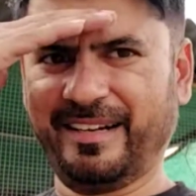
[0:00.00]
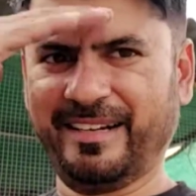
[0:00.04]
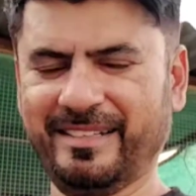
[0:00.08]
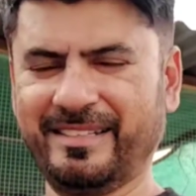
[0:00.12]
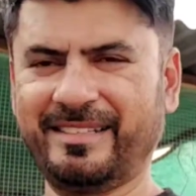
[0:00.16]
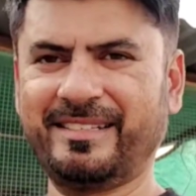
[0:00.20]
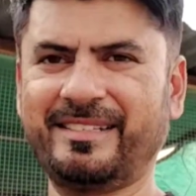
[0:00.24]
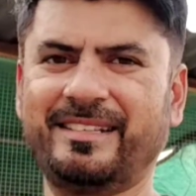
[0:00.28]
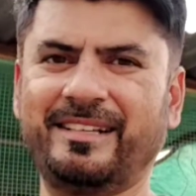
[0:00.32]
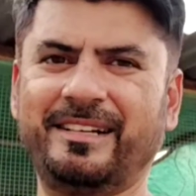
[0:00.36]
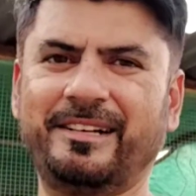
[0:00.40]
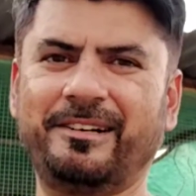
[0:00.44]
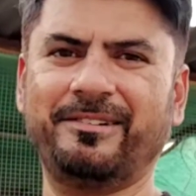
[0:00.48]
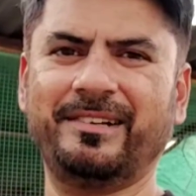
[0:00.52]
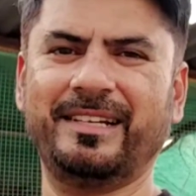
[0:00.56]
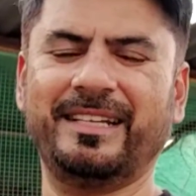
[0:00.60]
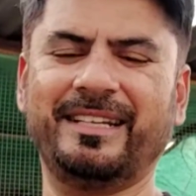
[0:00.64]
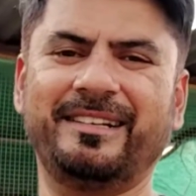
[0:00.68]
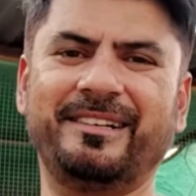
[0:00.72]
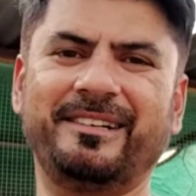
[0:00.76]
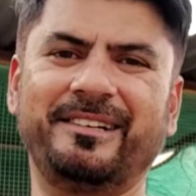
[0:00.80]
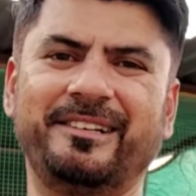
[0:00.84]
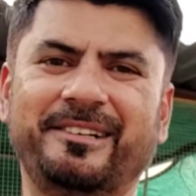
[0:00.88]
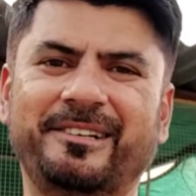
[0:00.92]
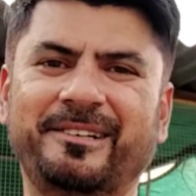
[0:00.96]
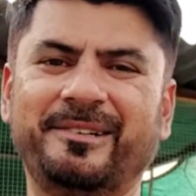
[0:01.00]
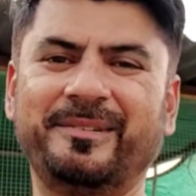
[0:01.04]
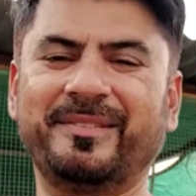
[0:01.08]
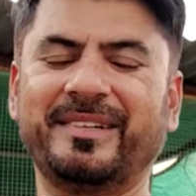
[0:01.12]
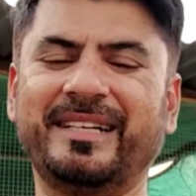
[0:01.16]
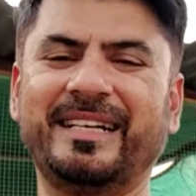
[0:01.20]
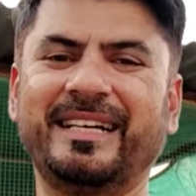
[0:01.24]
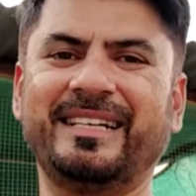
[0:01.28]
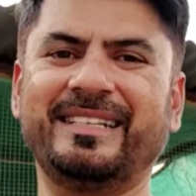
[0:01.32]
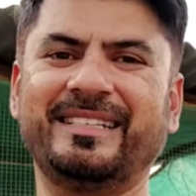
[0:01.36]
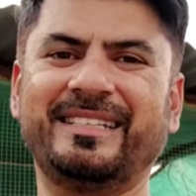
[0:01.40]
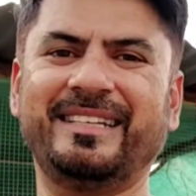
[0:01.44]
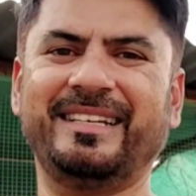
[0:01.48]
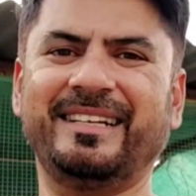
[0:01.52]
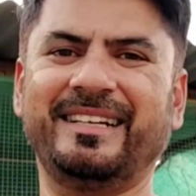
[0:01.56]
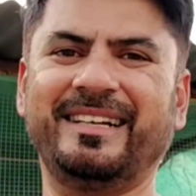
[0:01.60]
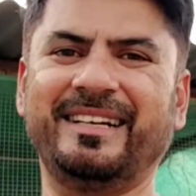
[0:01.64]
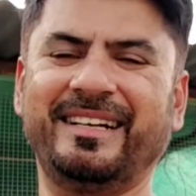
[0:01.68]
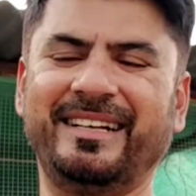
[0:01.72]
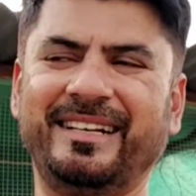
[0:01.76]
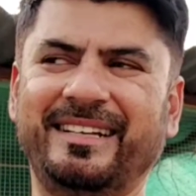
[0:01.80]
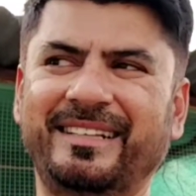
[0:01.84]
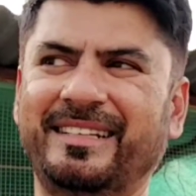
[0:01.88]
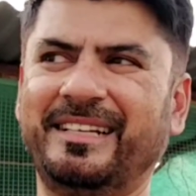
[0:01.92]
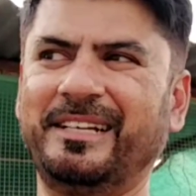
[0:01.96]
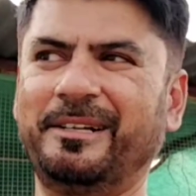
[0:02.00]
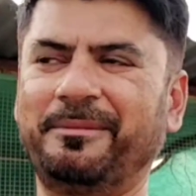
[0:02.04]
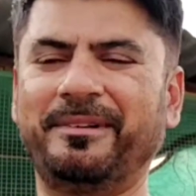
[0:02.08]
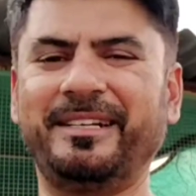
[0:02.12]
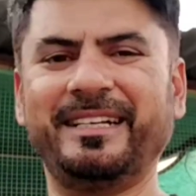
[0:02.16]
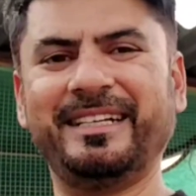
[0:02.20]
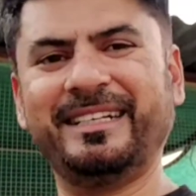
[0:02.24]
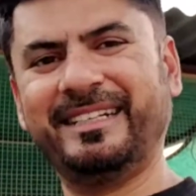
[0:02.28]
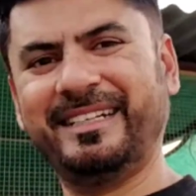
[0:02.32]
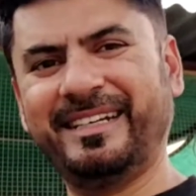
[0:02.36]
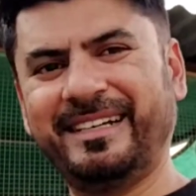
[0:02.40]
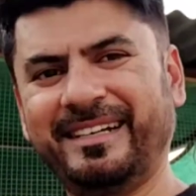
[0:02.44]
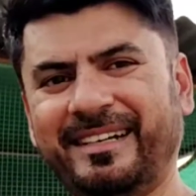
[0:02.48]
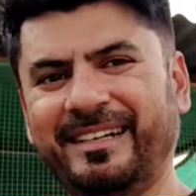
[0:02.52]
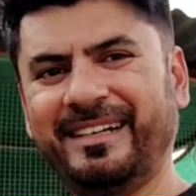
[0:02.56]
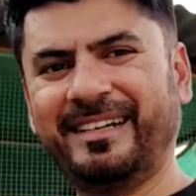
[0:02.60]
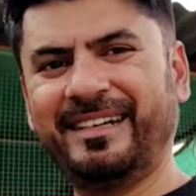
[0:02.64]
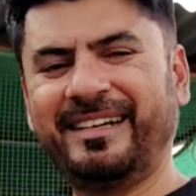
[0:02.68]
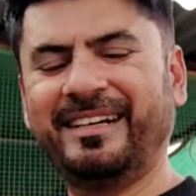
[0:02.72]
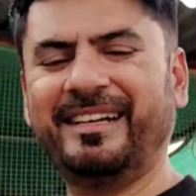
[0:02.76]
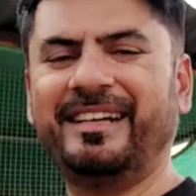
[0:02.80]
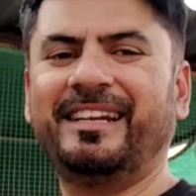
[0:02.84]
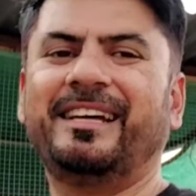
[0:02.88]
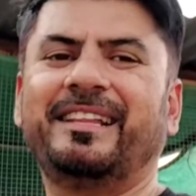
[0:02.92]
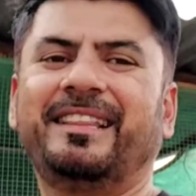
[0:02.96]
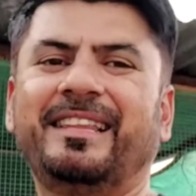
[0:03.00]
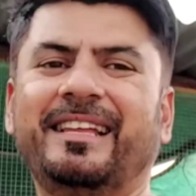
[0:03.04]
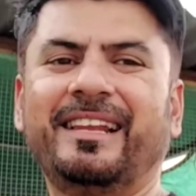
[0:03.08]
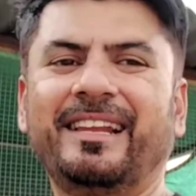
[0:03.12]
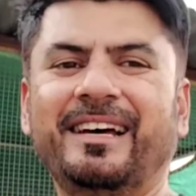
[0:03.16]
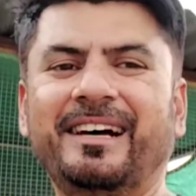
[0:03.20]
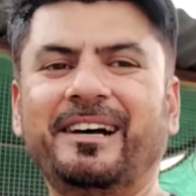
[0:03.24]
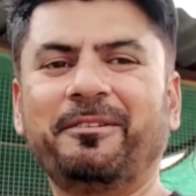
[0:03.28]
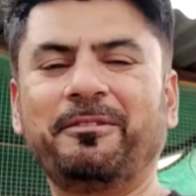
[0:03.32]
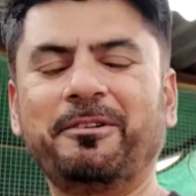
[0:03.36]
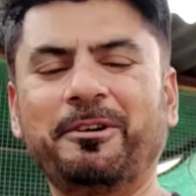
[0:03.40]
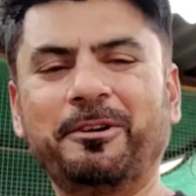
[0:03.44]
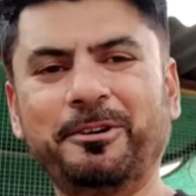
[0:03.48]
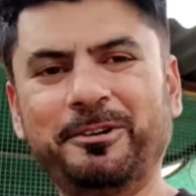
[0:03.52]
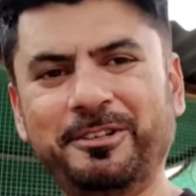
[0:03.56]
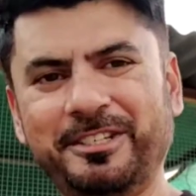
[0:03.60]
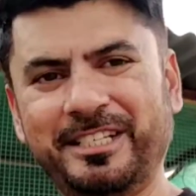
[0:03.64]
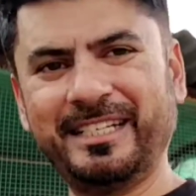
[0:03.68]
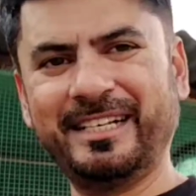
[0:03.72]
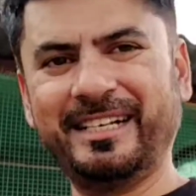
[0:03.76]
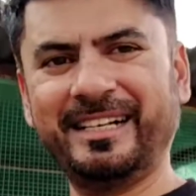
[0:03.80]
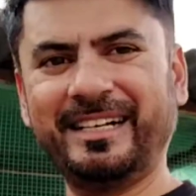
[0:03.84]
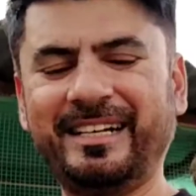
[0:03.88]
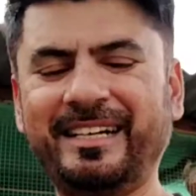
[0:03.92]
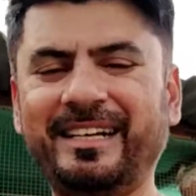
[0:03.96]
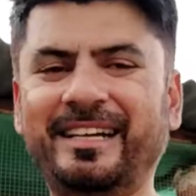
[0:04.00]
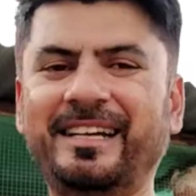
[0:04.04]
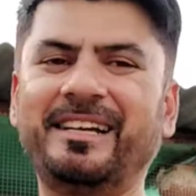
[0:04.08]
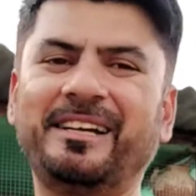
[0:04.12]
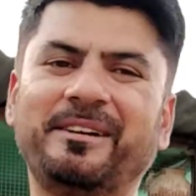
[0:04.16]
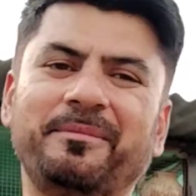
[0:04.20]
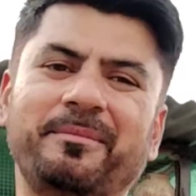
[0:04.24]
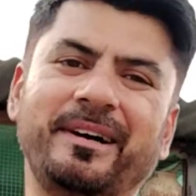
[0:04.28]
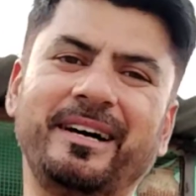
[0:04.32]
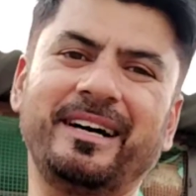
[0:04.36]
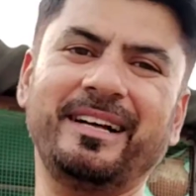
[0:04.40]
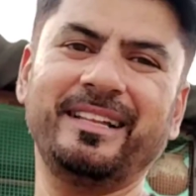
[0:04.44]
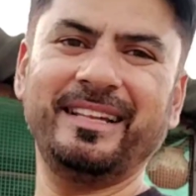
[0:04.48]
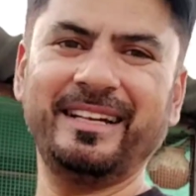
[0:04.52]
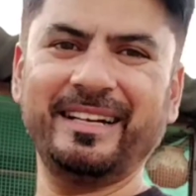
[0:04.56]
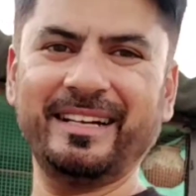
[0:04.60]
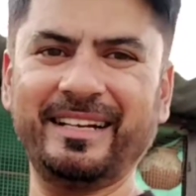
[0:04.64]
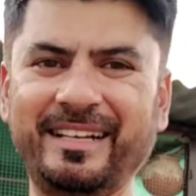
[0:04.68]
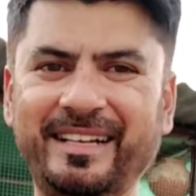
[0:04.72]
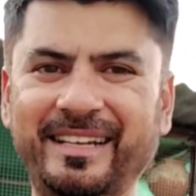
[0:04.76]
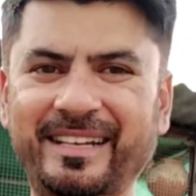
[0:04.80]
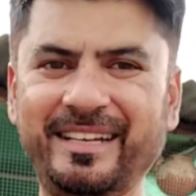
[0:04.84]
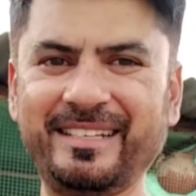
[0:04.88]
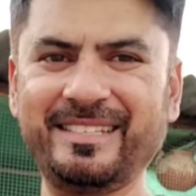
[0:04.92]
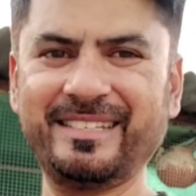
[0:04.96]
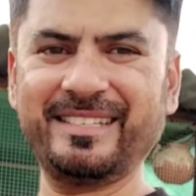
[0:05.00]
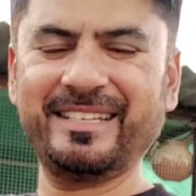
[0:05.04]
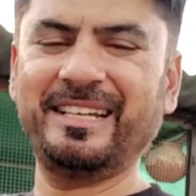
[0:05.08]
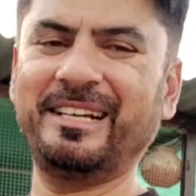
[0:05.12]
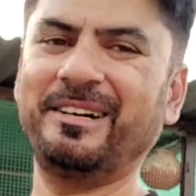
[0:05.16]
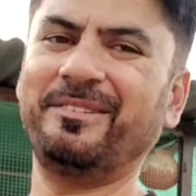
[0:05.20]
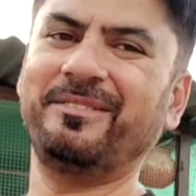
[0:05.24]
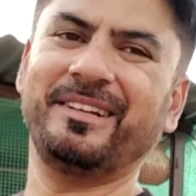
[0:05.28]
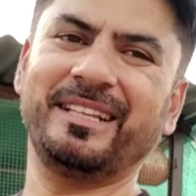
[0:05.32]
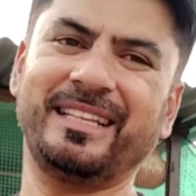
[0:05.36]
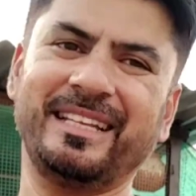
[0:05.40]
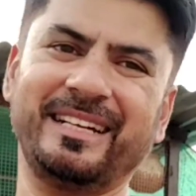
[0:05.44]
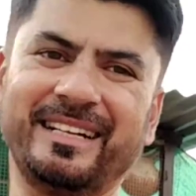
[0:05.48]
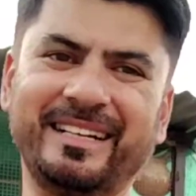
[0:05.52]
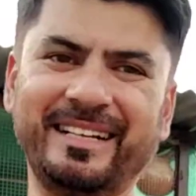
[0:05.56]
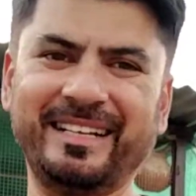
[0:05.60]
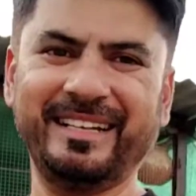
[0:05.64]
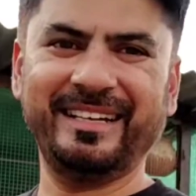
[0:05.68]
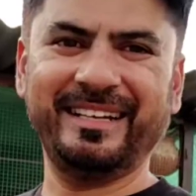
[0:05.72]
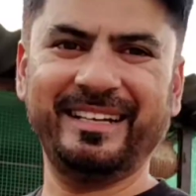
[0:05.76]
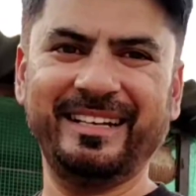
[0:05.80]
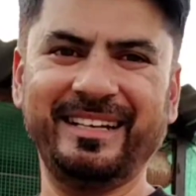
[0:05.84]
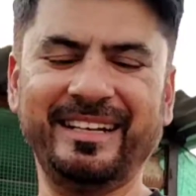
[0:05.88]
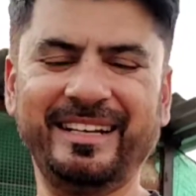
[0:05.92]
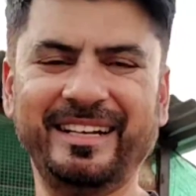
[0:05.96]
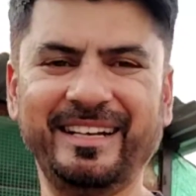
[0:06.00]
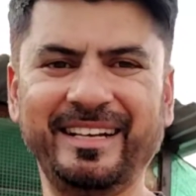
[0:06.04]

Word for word: असलम कैसे हैं गाइस आप ठीक ठाक हैं अल्लाह ताला आपको खुश रखे आबाद रखे सलामत रखे